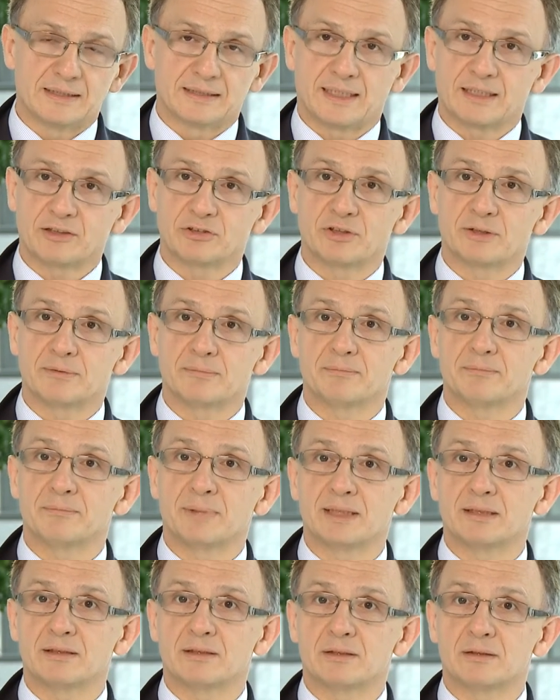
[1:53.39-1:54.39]
Także
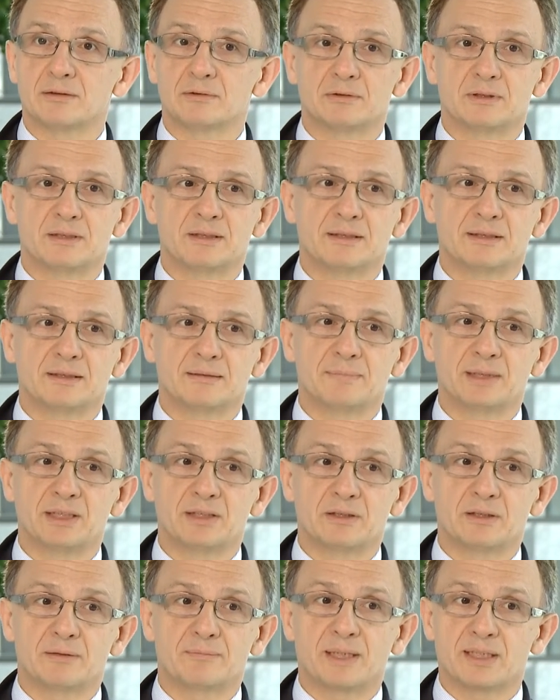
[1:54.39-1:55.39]
będą,
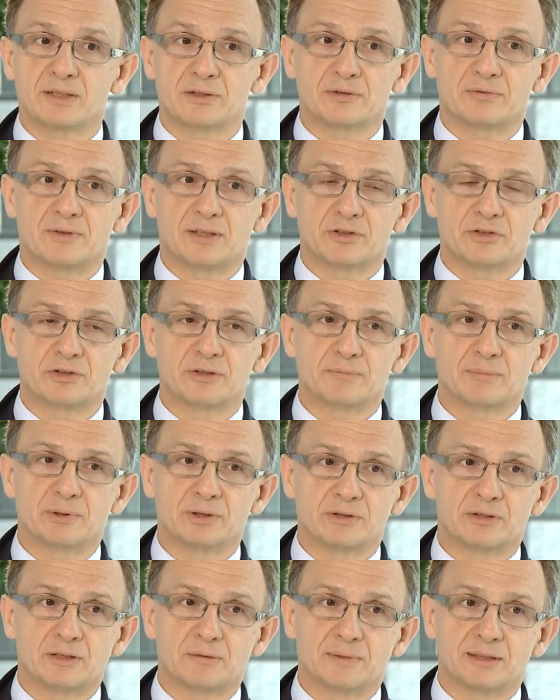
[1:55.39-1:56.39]
będzie bardzo ważny
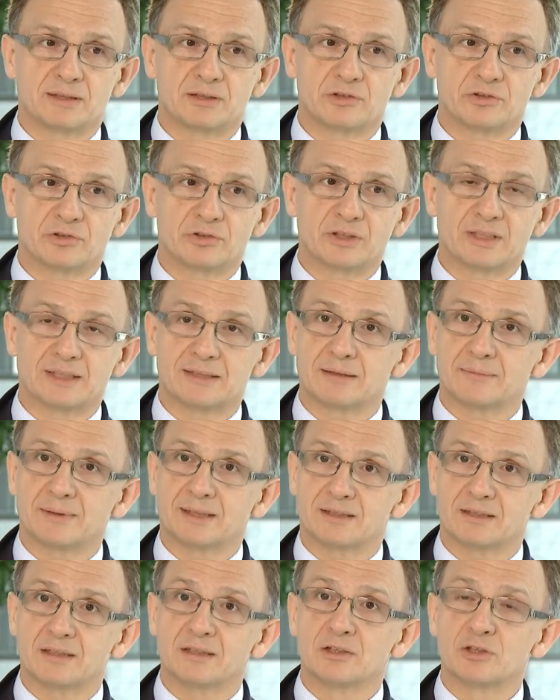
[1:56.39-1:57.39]
blok tematyczny na
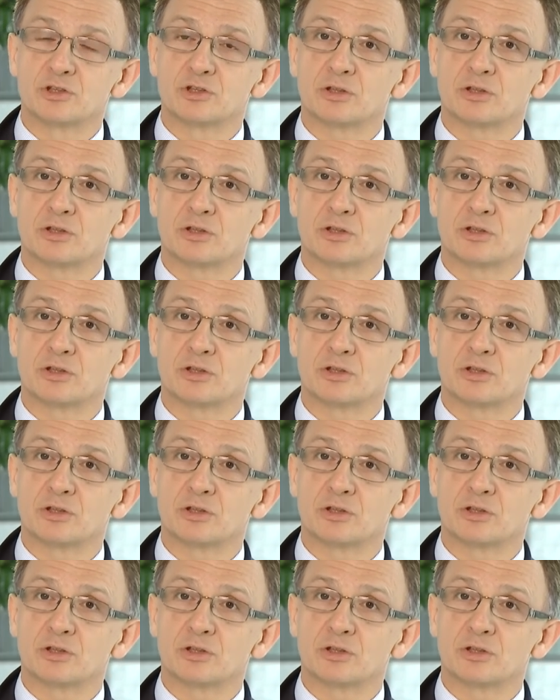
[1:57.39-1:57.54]
temat,